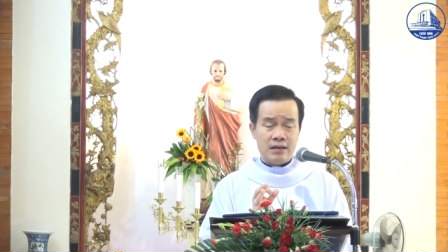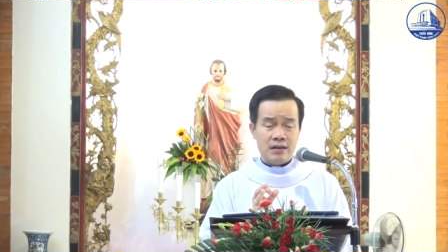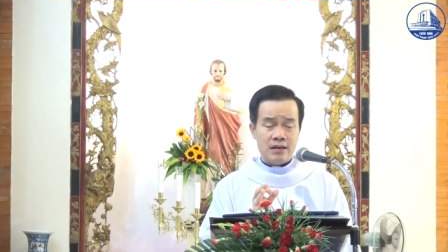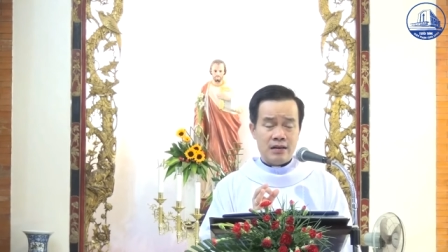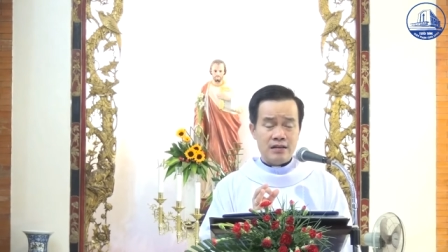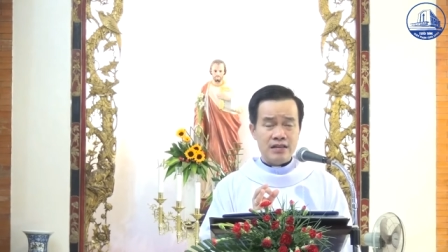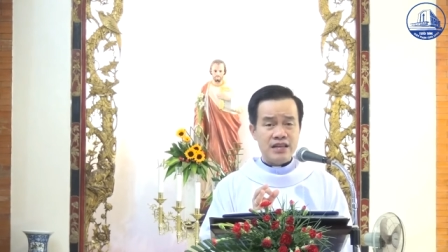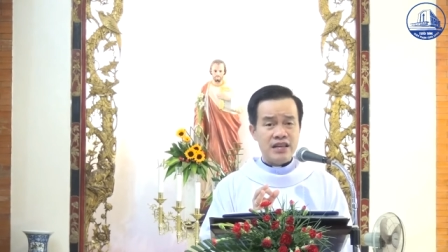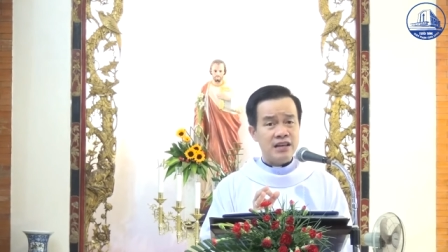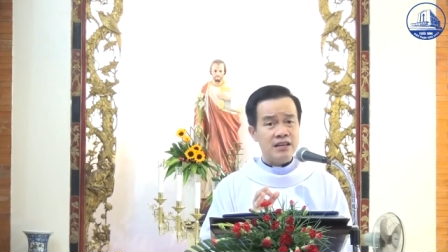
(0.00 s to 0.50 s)

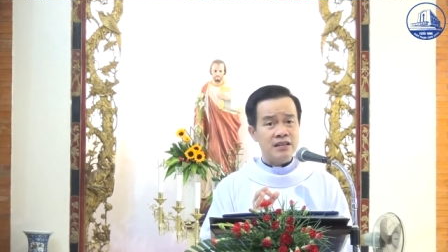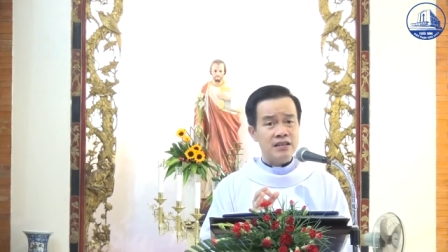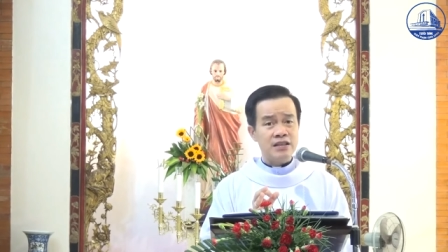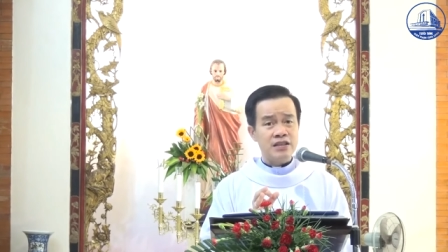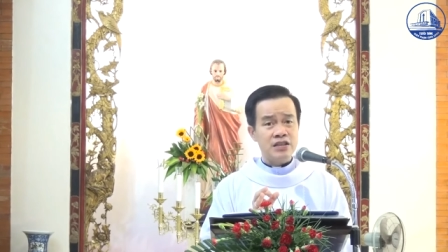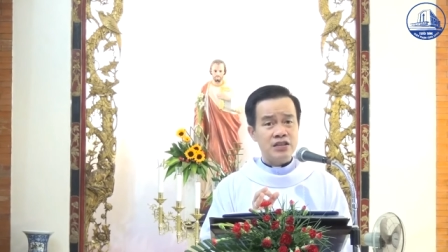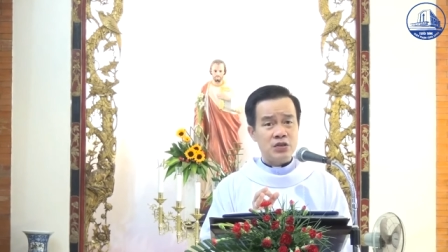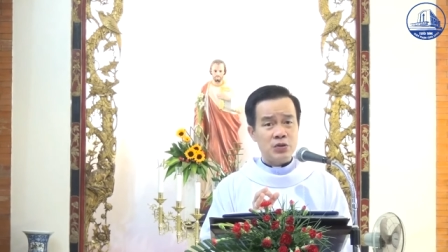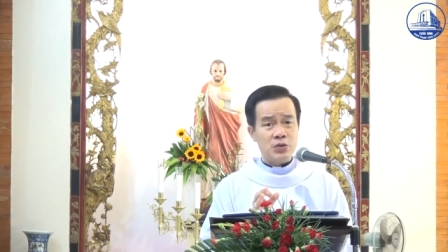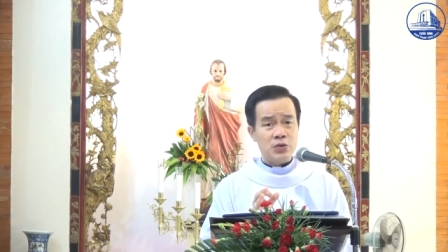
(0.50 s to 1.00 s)

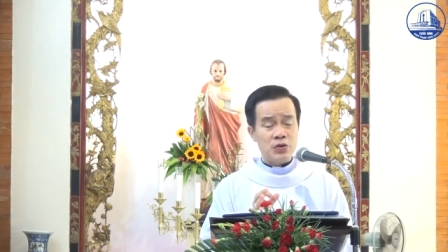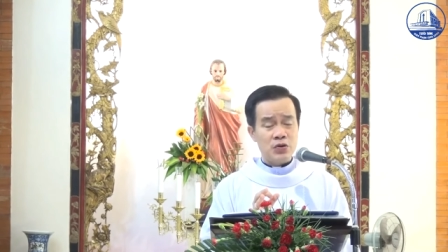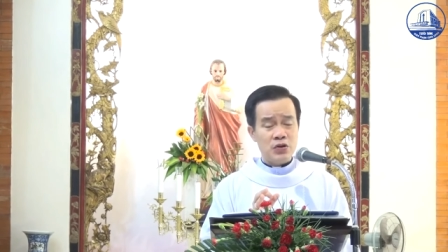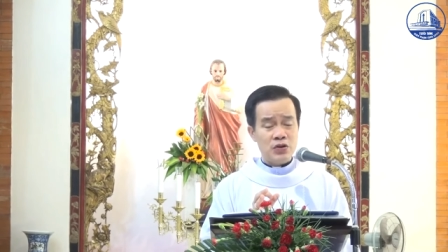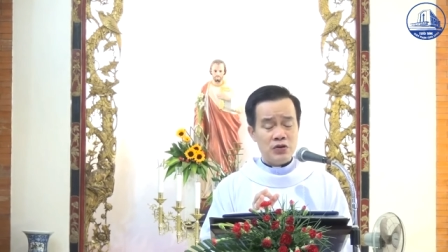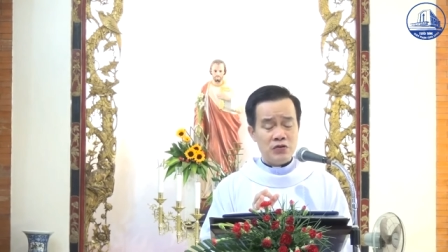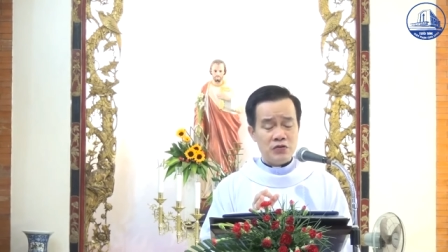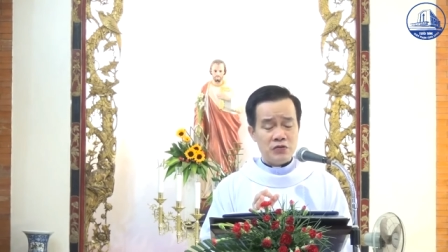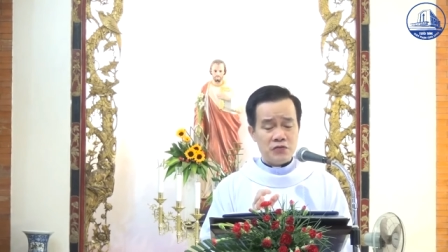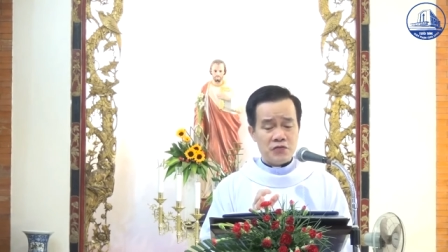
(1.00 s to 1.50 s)
dân
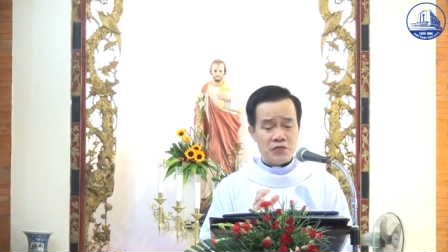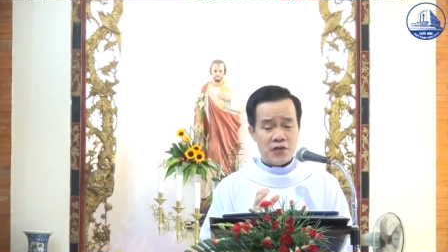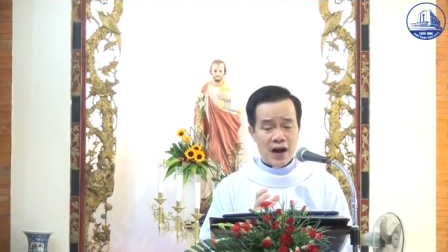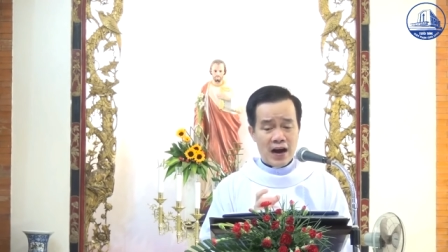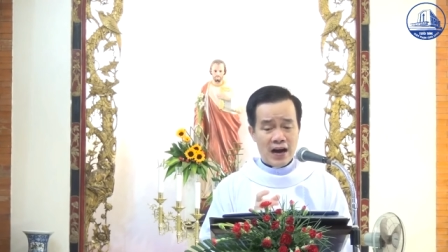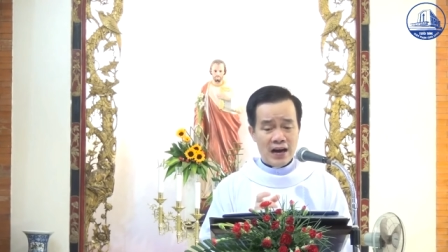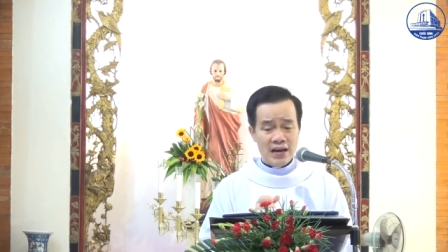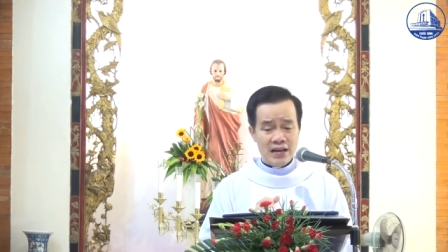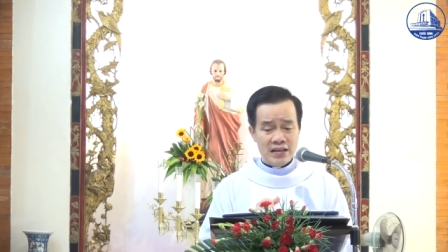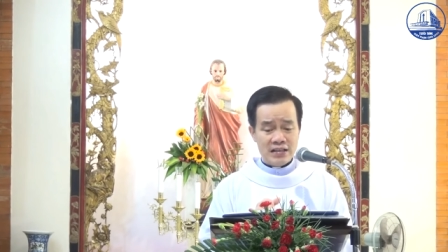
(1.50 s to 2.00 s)
chúa
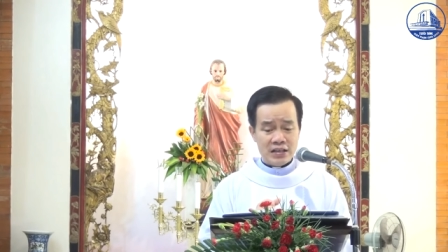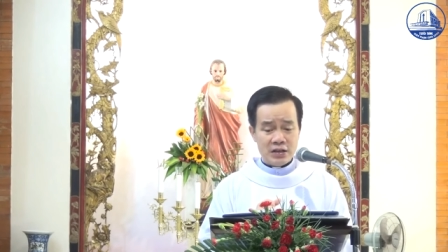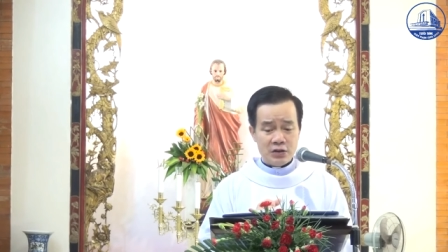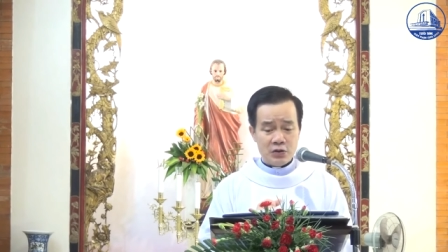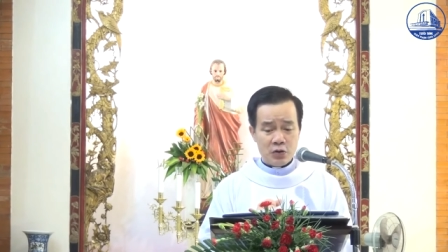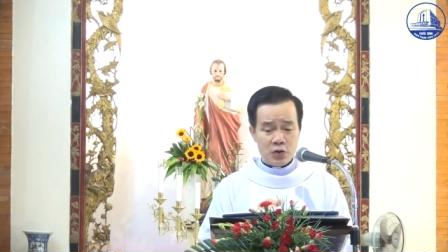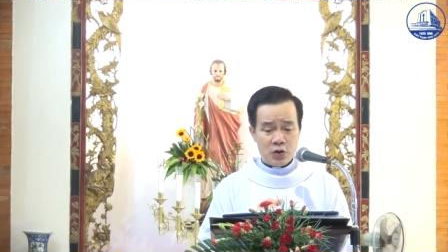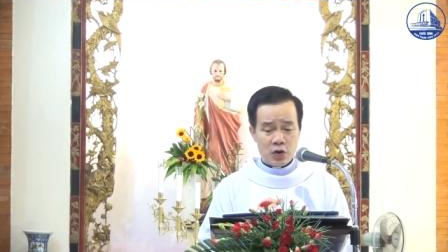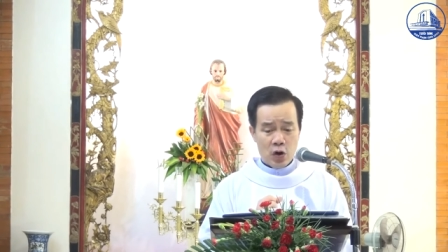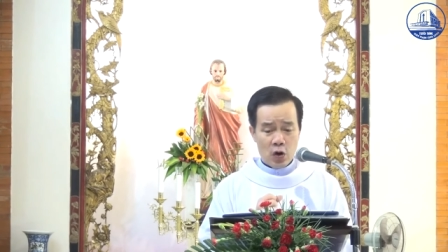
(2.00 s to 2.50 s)
phải
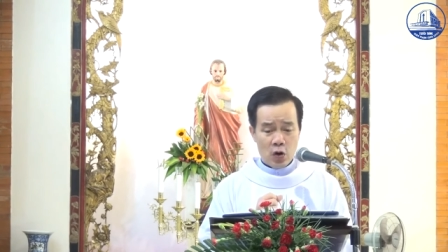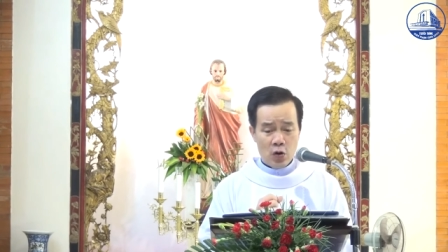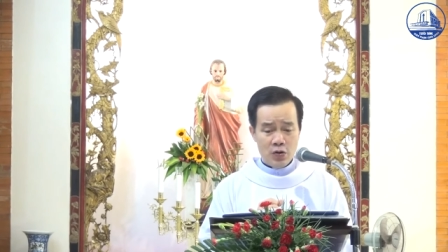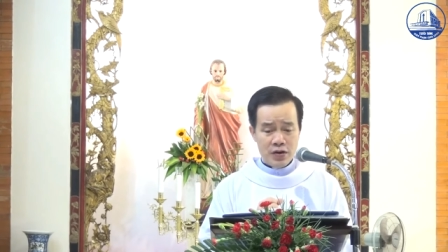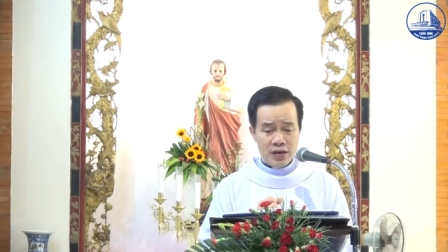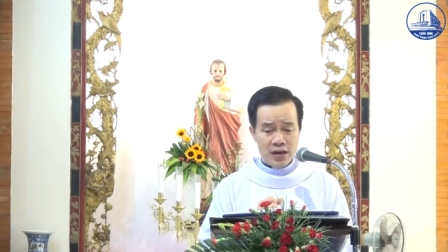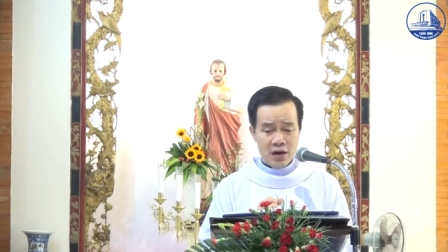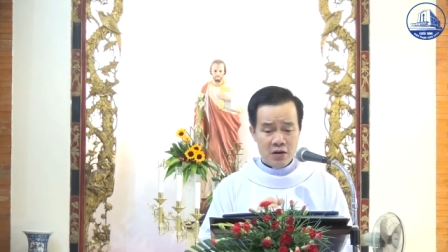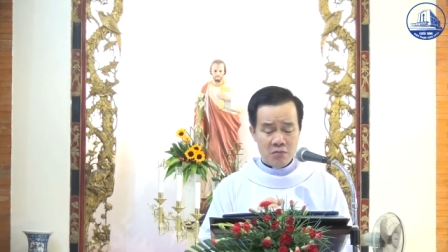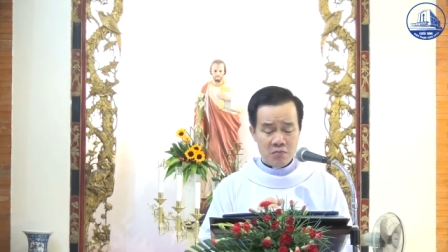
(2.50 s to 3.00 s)
chịu khổ
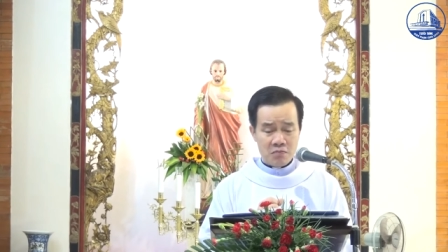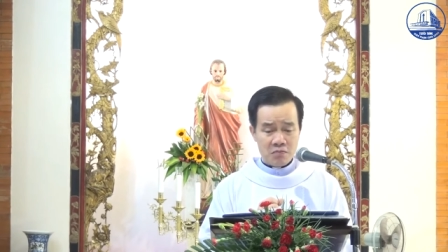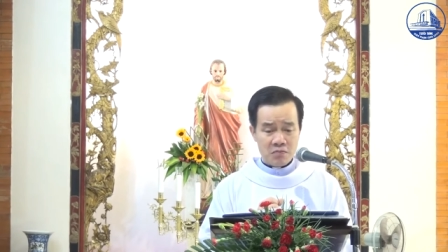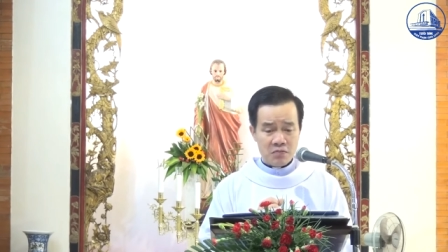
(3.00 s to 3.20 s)
nhọc